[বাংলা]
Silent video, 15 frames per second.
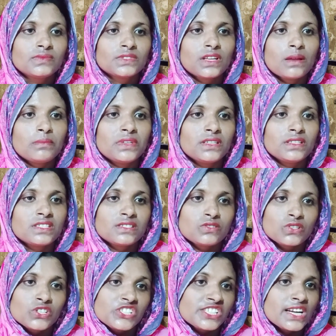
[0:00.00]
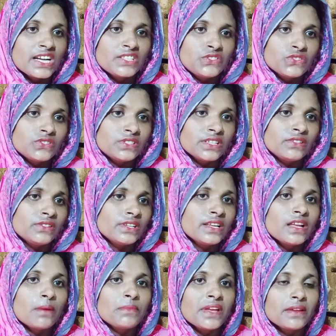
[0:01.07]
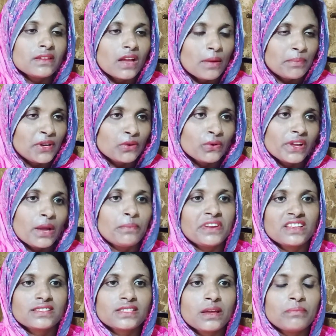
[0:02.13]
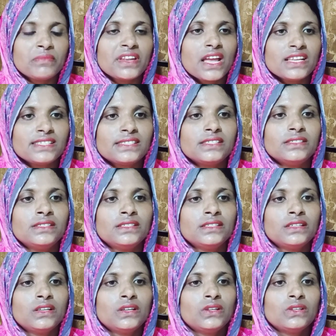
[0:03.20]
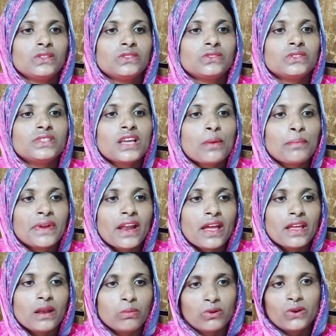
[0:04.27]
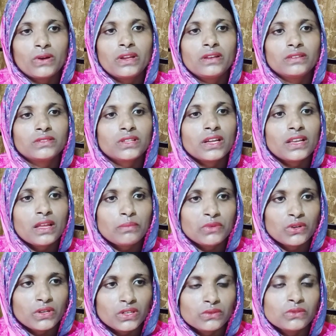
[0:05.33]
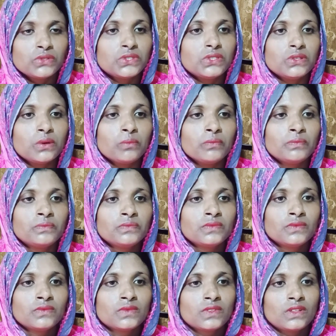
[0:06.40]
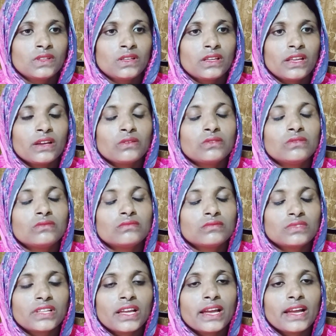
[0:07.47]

আমি সাহায্যের জন্যেই আমি আপনি ক্যামেরার সামনে আইছি যদি আমরা হেল্প করেন তাহলে আমি অনেক খুশি হম এখন দেখা